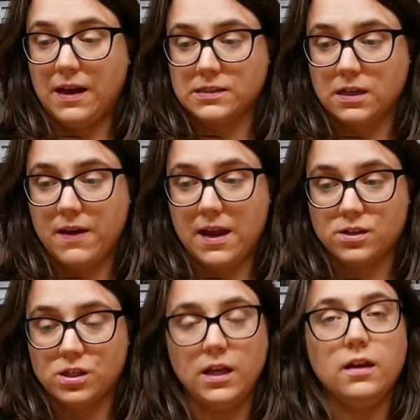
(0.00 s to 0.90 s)

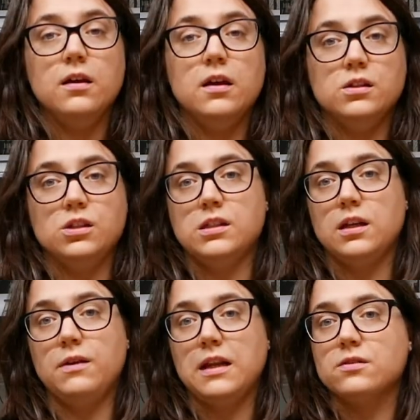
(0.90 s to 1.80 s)
extravergine ci
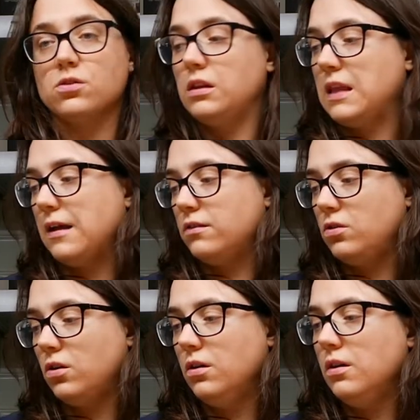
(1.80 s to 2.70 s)
servirà
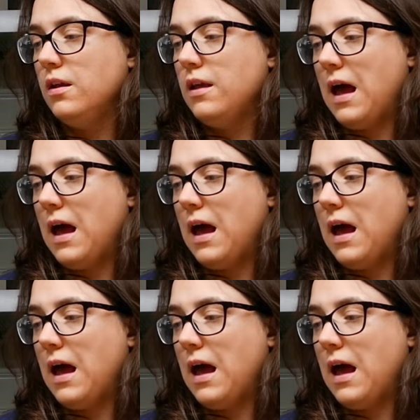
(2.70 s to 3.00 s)
soltanto